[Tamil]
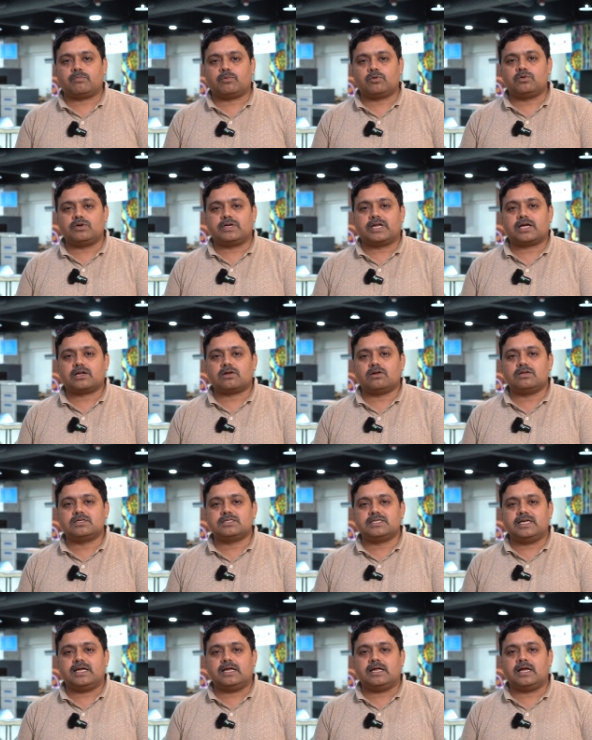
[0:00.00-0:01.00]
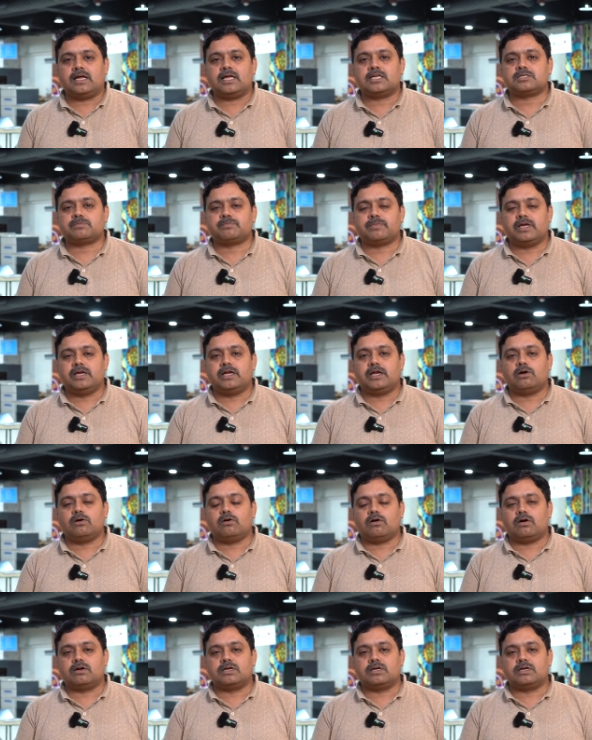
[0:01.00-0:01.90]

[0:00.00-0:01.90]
புது டெக்னாலஜி ஹெச்பி இண்டிகோ